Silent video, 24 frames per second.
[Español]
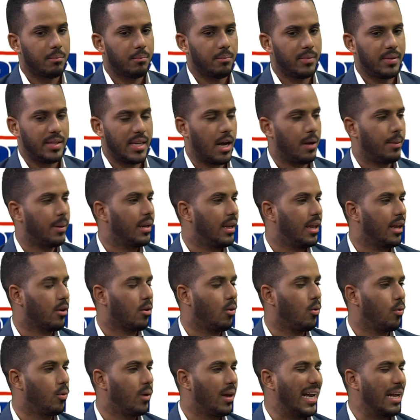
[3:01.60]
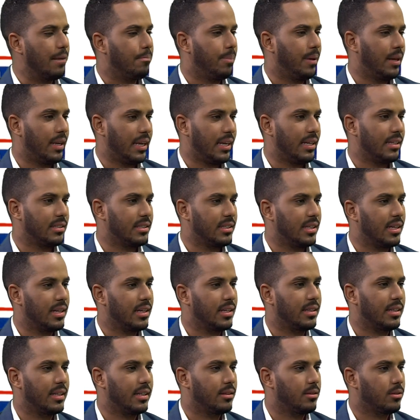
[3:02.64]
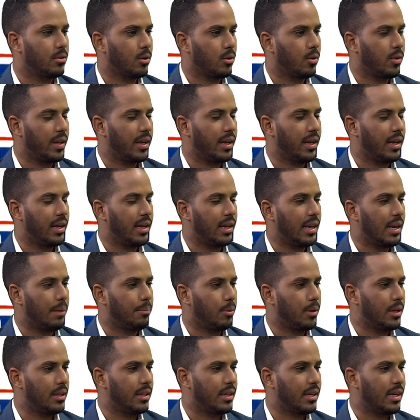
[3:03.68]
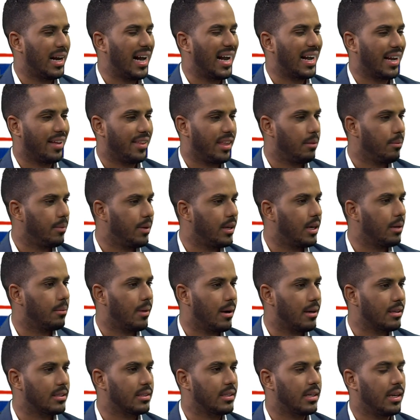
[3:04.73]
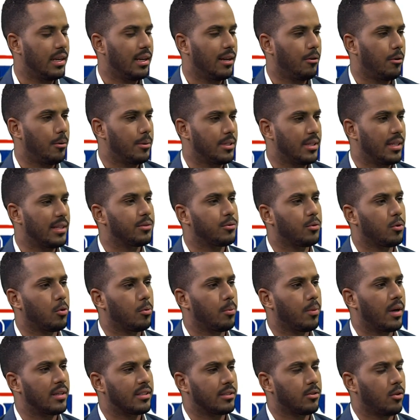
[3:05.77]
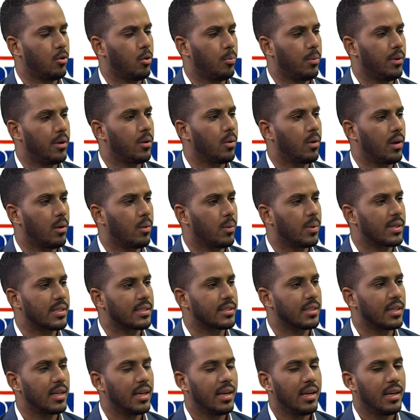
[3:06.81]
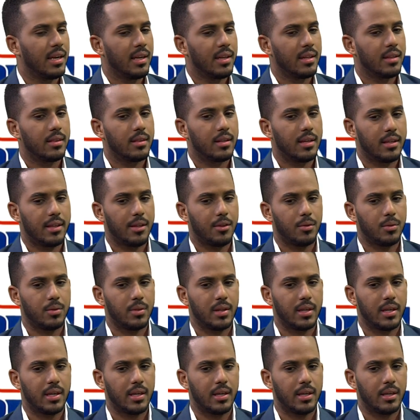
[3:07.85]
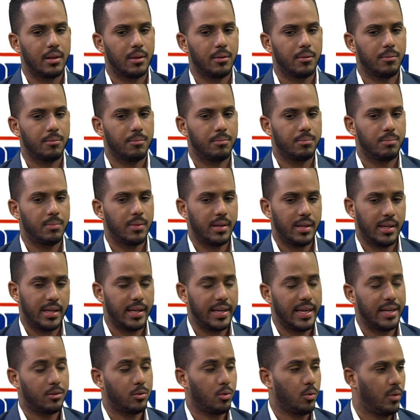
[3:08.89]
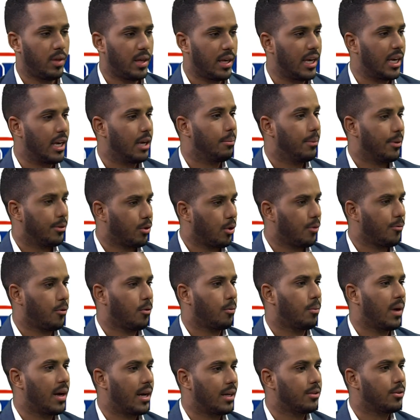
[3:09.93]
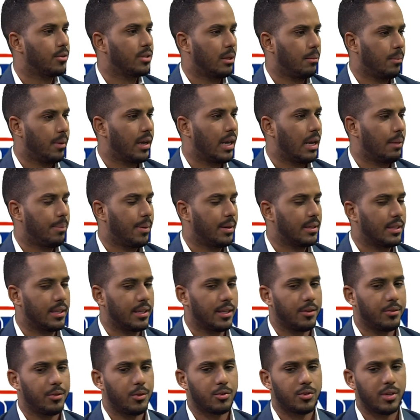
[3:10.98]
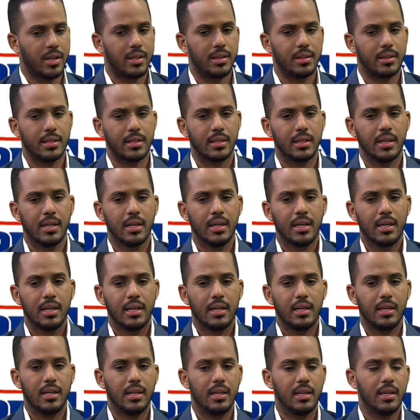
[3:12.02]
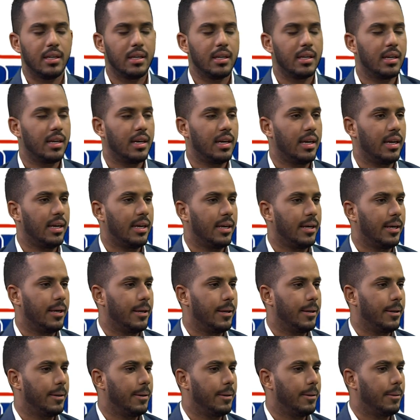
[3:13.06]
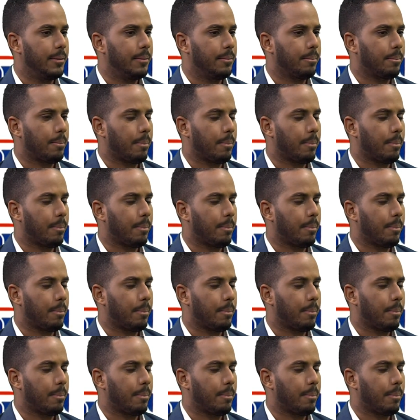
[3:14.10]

ya venía con una experiencia dentro de la política académica más en la Universidad Autónoma de Santo Domingo, en la UAS, desde donde estudié, me estoy formando también en la parte docente y eh,